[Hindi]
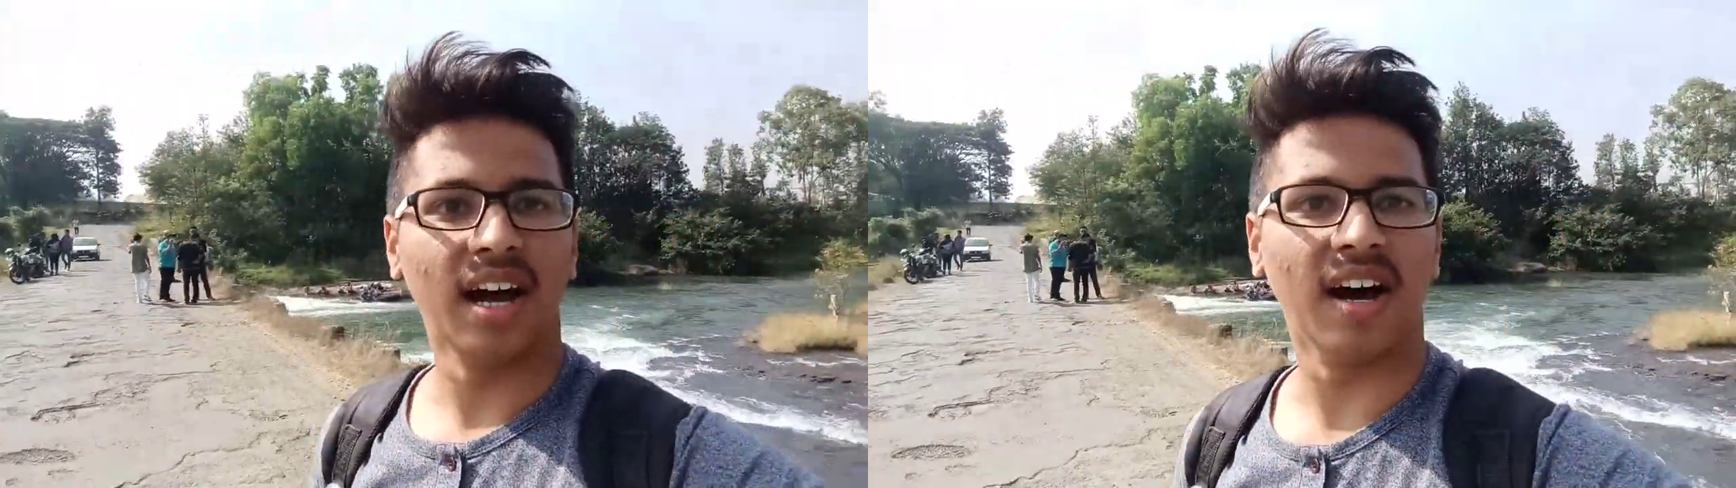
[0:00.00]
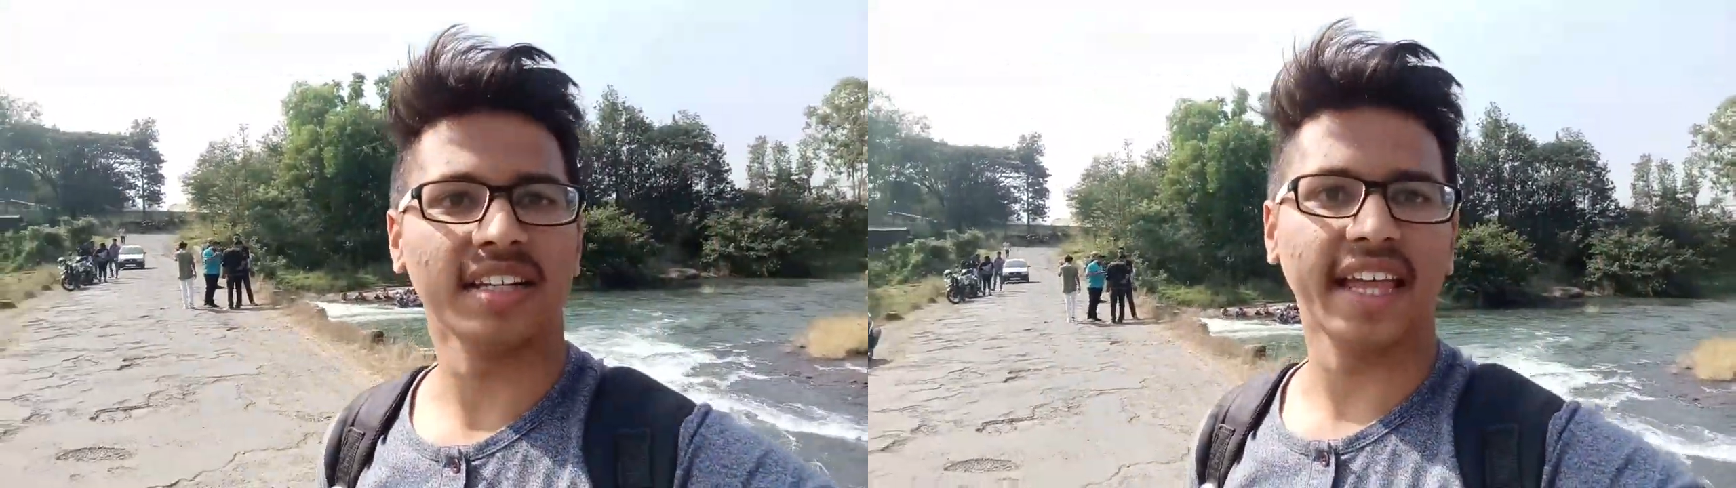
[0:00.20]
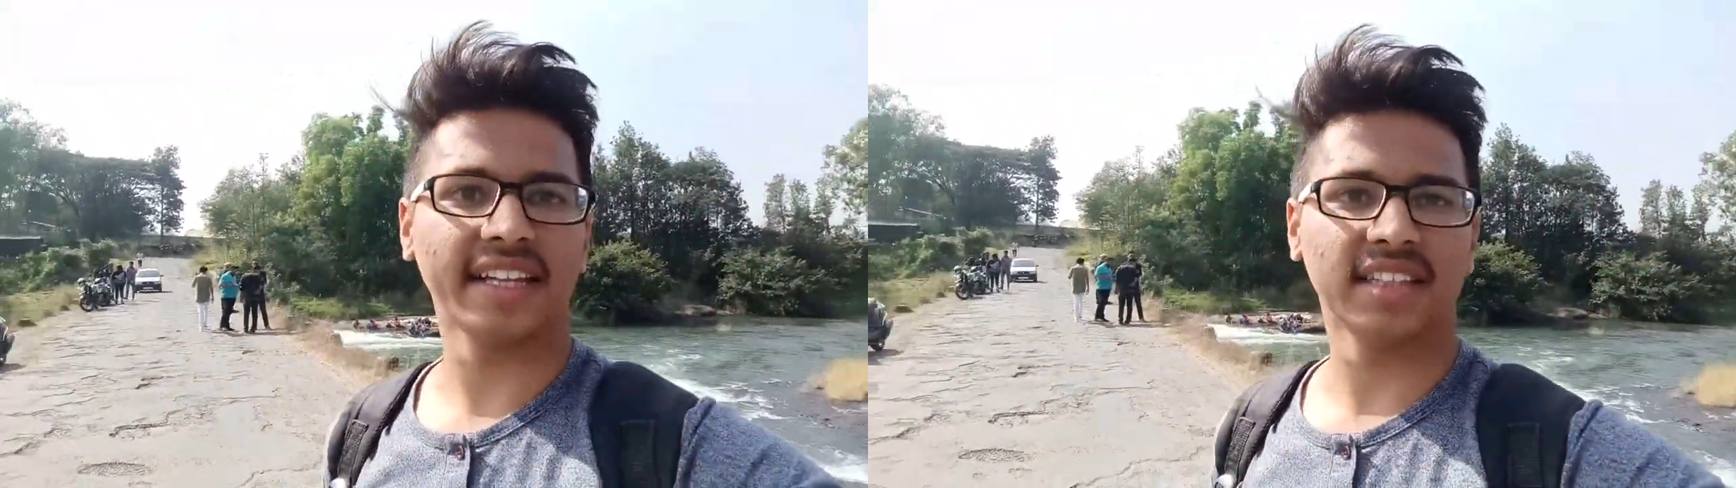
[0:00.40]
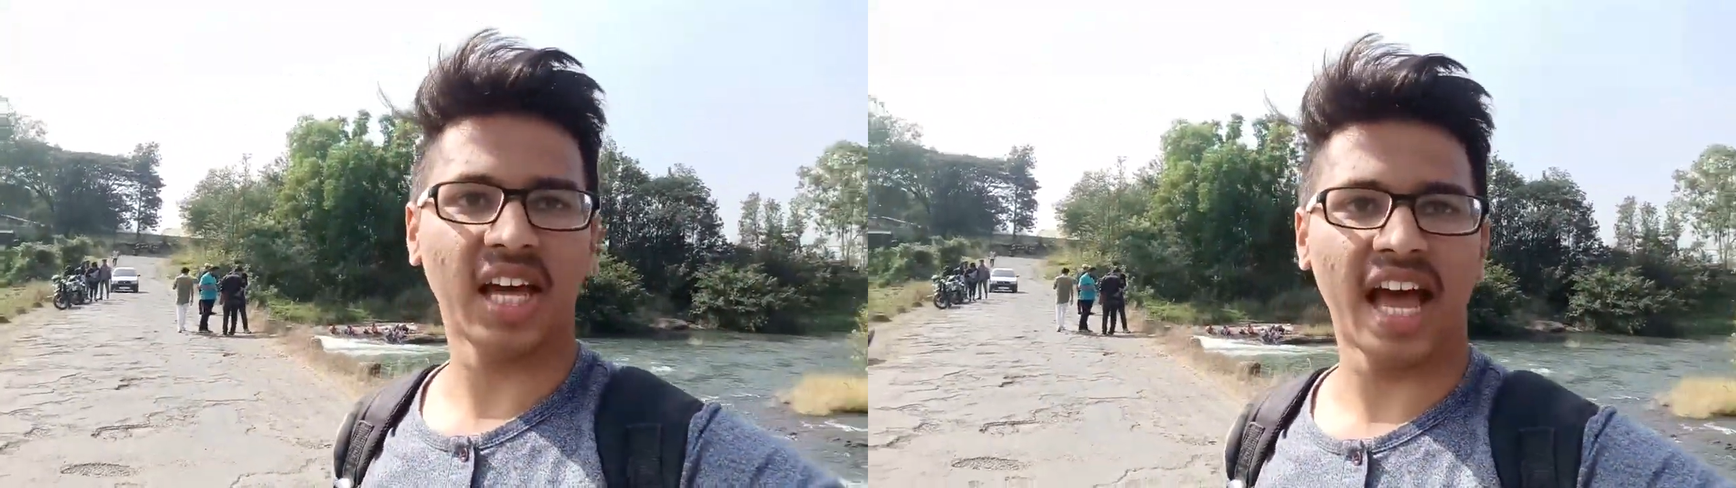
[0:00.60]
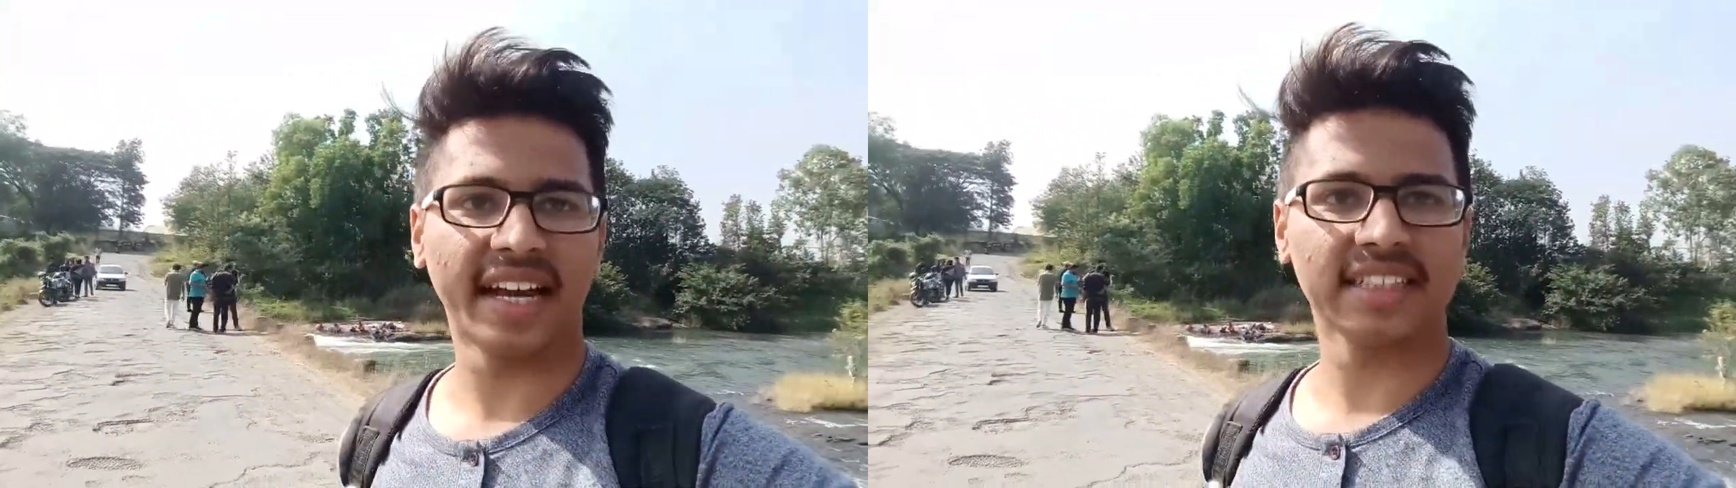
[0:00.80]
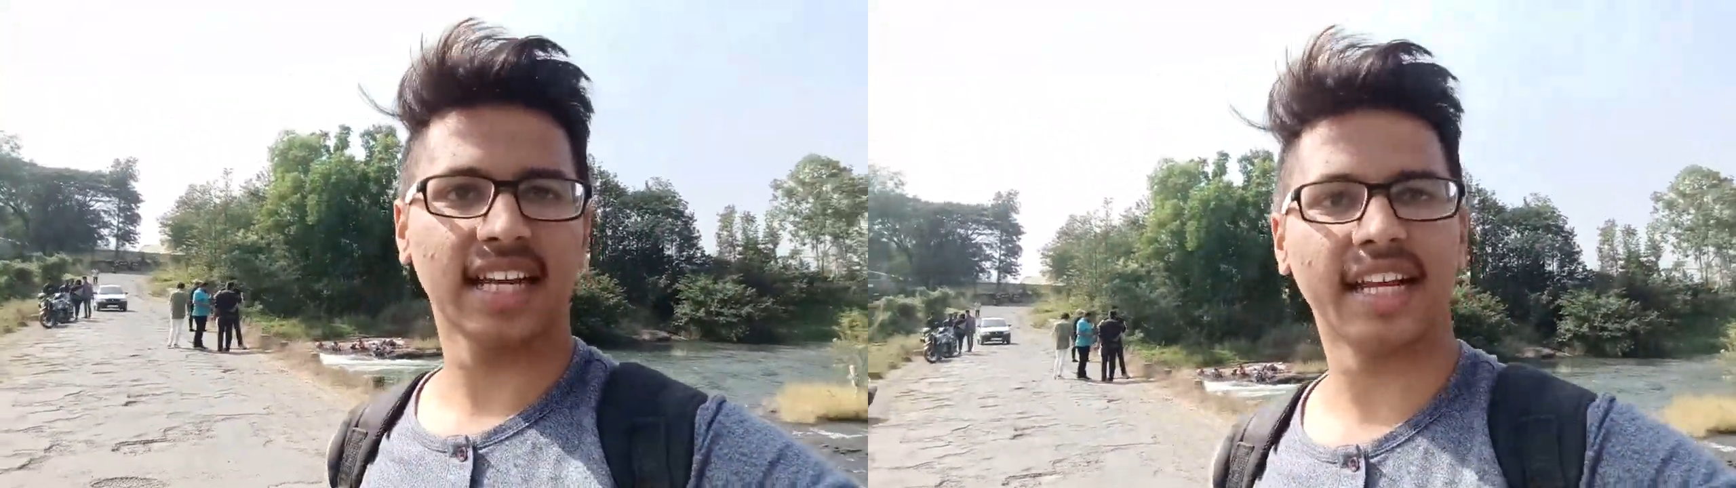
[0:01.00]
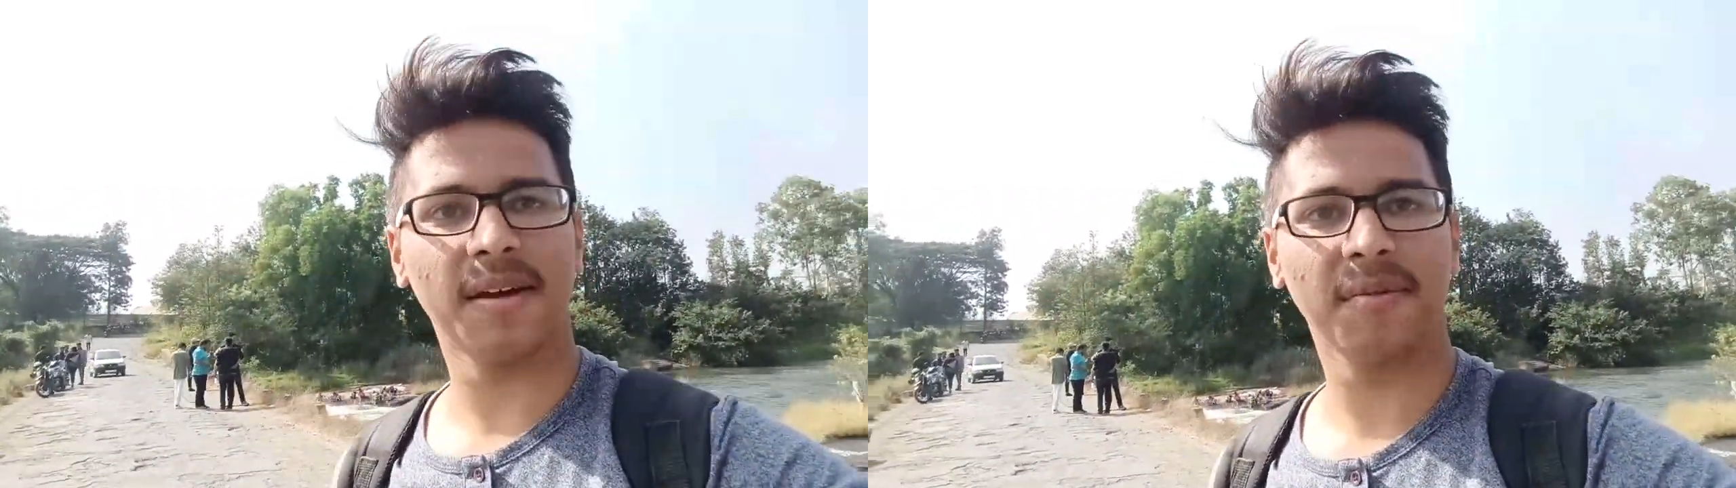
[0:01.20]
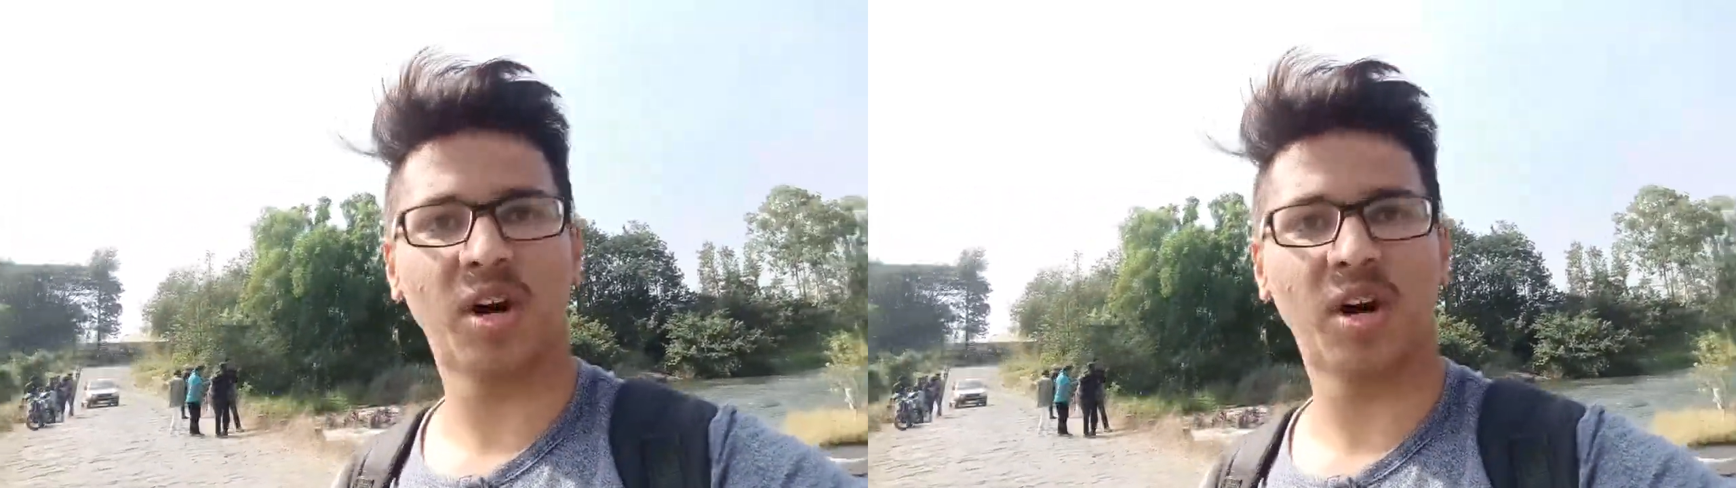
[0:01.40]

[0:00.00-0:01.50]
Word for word: और देखते हैं आगे चल के हमें